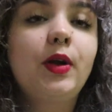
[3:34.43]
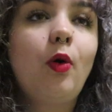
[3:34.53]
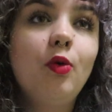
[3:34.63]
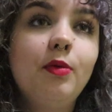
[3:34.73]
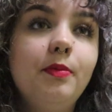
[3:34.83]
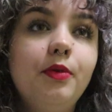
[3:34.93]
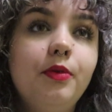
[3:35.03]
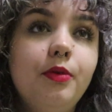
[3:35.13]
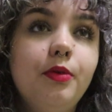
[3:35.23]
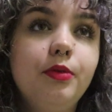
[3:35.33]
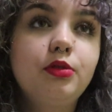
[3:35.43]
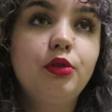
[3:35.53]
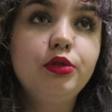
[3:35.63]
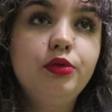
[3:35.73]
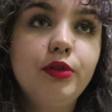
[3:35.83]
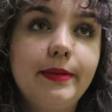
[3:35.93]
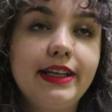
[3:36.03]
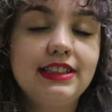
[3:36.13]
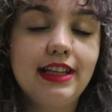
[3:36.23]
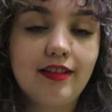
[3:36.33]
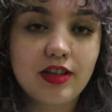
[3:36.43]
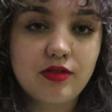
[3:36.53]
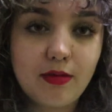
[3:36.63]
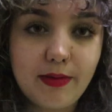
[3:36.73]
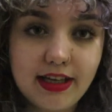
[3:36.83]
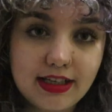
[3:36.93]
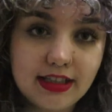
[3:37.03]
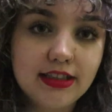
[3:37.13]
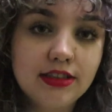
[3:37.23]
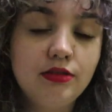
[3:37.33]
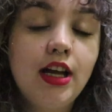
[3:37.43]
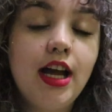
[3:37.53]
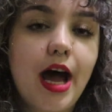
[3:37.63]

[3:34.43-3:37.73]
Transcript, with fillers: como todo o imaginário latino-americano,